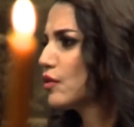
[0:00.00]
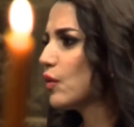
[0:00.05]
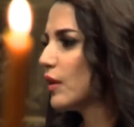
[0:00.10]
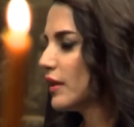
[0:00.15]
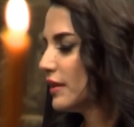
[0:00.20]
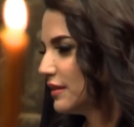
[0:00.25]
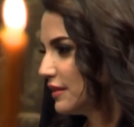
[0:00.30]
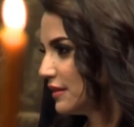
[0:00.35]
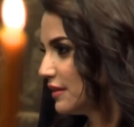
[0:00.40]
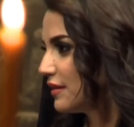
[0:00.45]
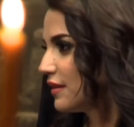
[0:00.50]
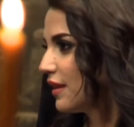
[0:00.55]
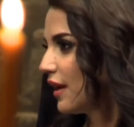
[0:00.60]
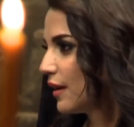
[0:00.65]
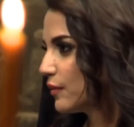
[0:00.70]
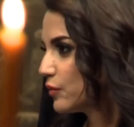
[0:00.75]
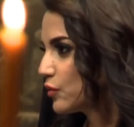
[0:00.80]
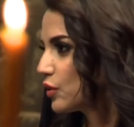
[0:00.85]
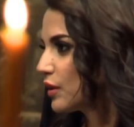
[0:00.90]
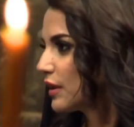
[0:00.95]
كويسين
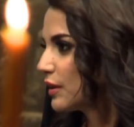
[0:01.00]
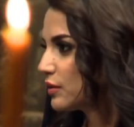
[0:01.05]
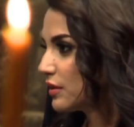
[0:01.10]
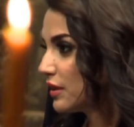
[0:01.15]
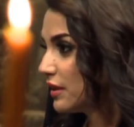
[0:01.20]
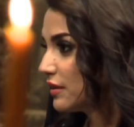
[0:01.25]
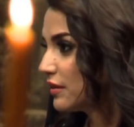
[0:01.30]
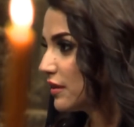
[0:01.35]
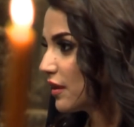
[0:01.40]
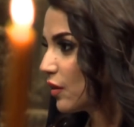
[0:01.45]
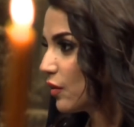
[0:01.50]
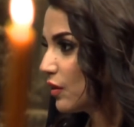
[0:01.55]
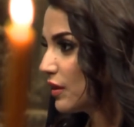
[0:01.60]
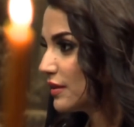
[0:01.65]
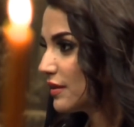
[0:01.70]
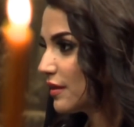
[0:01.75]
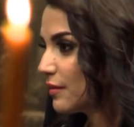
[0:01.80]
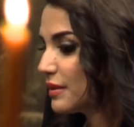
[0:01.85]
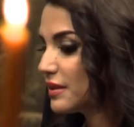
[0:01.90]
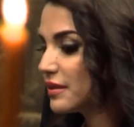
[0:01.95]
الحمد لله وصحتنا
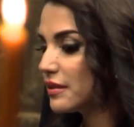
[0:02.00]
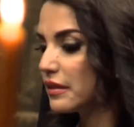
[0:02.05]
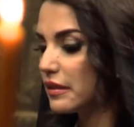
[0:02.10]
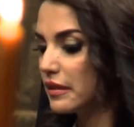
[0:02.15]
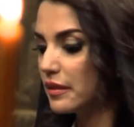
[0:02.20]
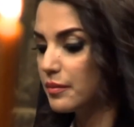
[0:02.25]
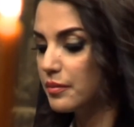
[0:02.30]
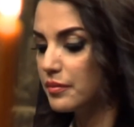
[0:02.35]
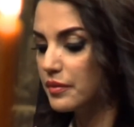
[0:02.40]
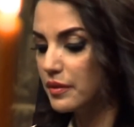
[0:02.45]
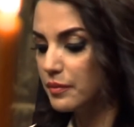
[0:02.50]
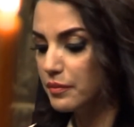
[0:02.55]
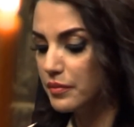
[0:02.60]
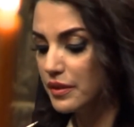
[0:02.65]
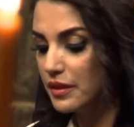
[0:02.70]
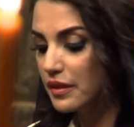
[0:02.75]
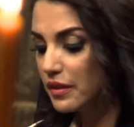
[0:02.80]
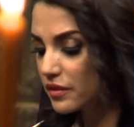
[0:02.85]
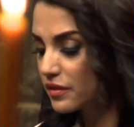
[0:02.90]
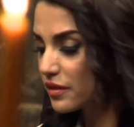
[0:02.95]
كويسه بس اللي
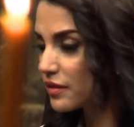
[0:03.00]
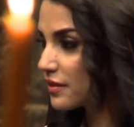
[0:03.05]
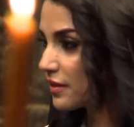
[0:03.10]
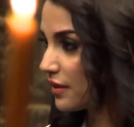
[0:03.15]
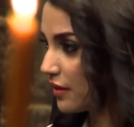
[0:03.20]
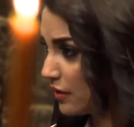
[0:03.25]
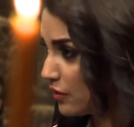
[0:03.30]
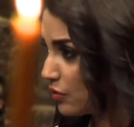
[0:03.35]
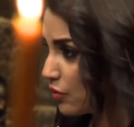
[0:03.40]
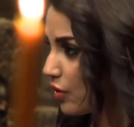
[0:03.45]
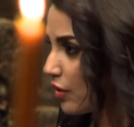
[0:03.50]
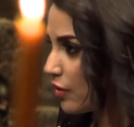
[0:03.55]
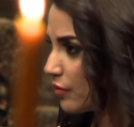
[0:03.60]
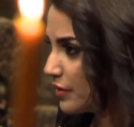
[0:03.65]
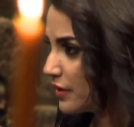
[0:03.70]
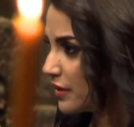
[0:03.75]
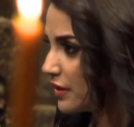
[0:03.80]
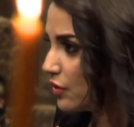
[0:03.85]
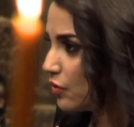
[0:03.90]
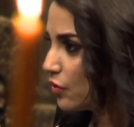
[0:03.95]
بيخسر صحته او
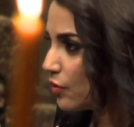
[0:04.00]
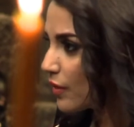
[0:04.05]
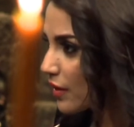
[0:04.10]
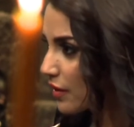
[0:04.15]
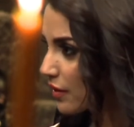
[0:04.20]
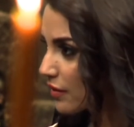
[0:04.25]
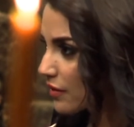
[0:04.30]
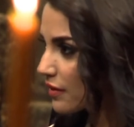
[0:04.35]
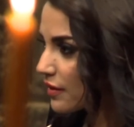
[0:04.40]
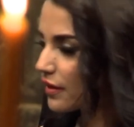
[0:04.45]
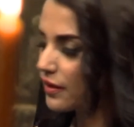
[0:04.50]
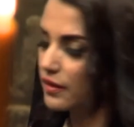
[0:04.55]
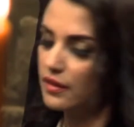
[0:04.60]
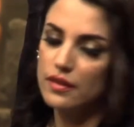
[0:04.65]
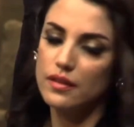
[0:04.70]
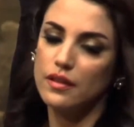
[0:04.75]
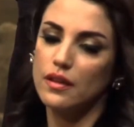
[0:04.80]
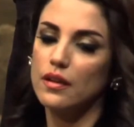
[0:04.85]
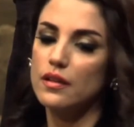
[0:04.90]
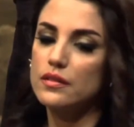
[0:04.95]
بيجيله مرض
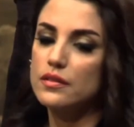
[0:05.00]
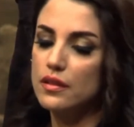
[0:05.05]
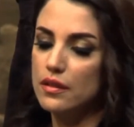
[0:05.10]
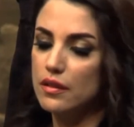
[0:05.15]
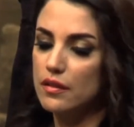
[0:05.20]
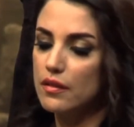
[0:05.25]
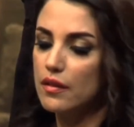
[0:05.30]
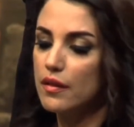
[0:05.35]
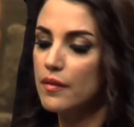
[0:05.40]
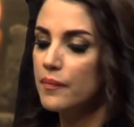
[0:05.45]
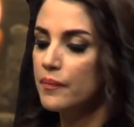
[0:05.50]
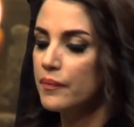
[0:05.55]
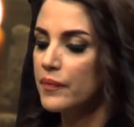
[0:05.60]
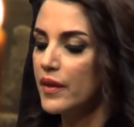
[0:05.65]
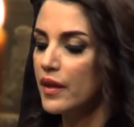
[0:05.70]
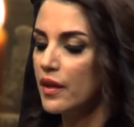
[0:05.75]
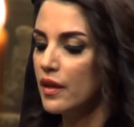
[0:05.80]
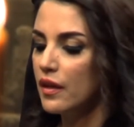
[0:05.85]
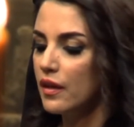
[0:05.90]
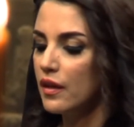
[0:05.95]
يعني لا قدر الله
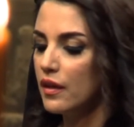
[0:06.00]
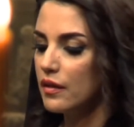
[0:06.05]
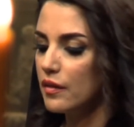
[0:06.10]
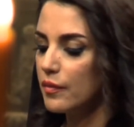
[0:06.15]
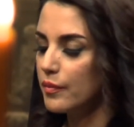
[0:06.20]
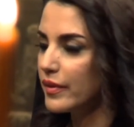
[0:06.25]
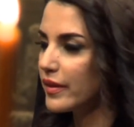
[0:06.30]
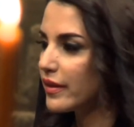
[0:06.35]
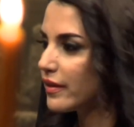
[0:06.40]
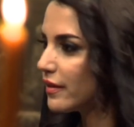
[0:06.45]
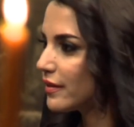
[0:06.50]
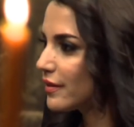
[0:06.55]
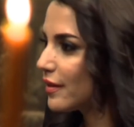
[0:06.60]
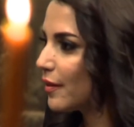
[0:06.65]
ربنا